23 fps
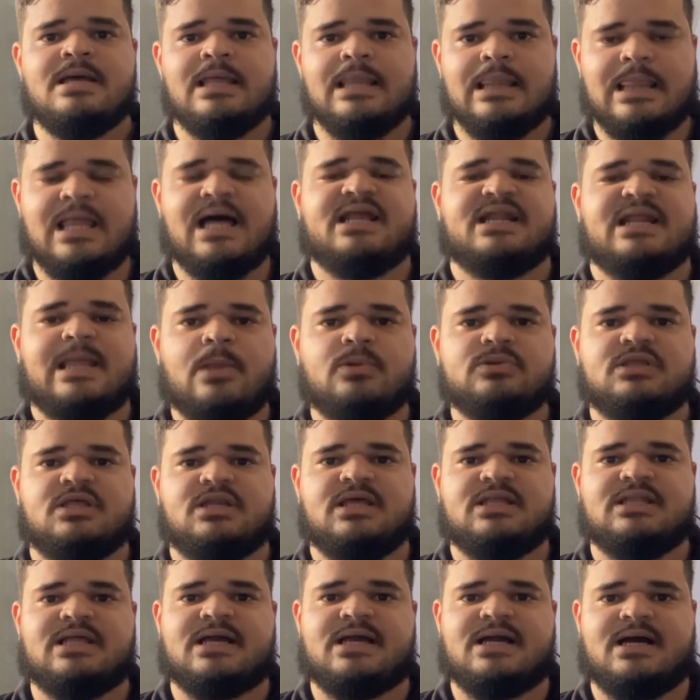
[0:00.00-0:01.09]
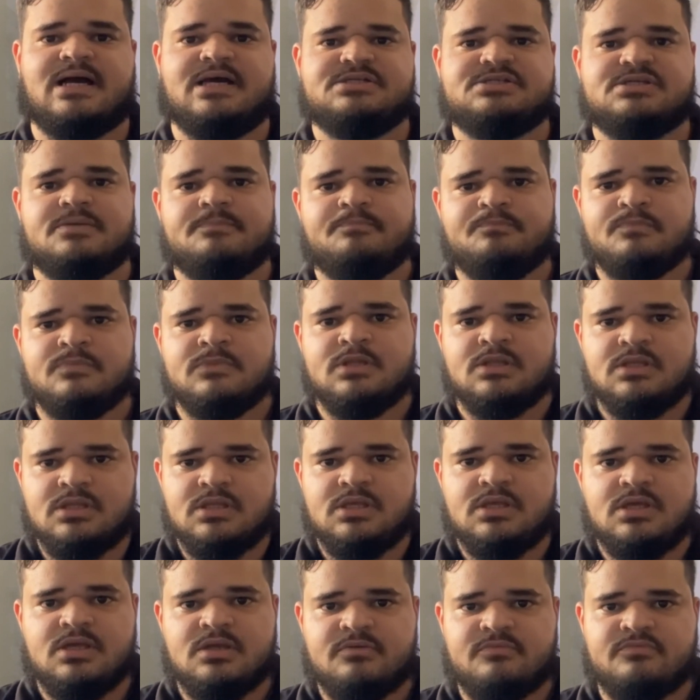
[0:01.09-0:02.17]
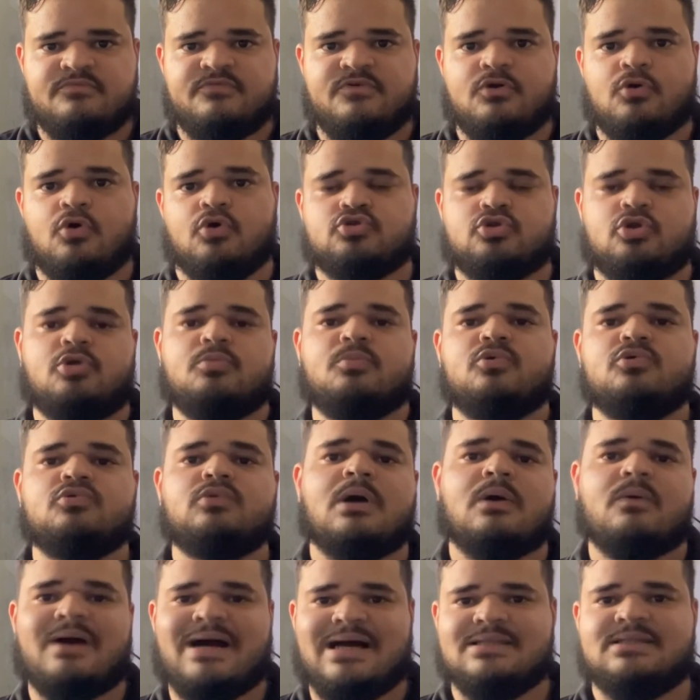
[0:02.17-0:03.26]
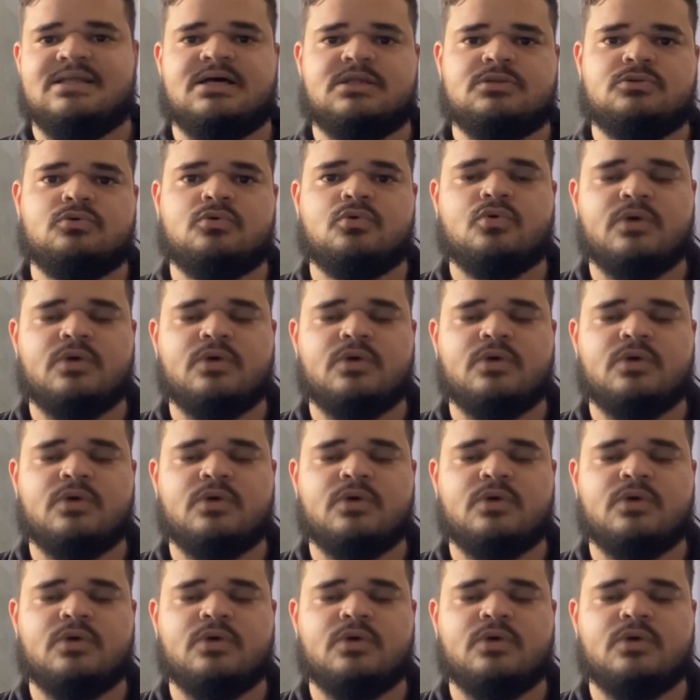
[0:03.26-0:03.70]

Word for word: lá na loteria da Caixa e ficou todo mundo aguardando